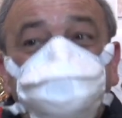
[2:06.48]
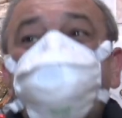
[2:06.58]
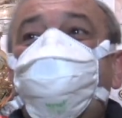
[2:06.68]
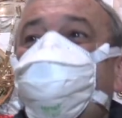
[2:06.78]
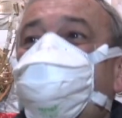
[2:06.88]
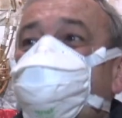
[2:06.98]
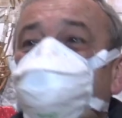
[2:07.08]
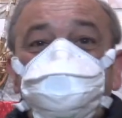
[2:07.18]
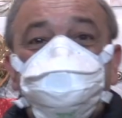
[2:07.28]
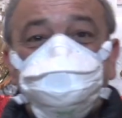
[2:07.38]
anche la
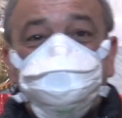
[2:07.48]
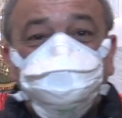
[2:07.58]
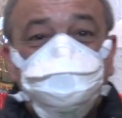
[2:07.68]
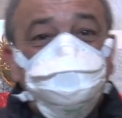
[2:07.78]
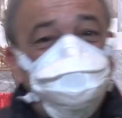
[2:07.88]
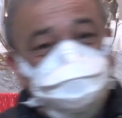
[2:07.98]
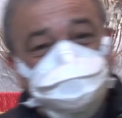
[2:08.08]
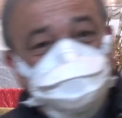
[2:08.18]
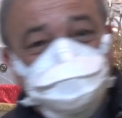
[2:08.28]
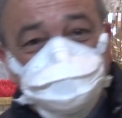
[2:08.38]
solidarietà, la
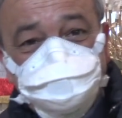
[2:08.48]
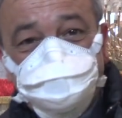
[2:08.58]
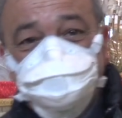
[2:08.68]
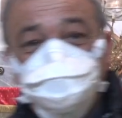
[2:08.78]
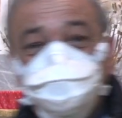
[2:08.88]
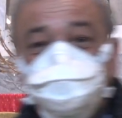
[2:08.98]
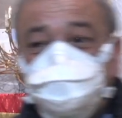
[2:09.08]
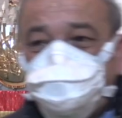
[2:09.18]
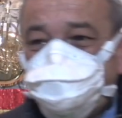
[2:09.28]
fraternità tra di noi,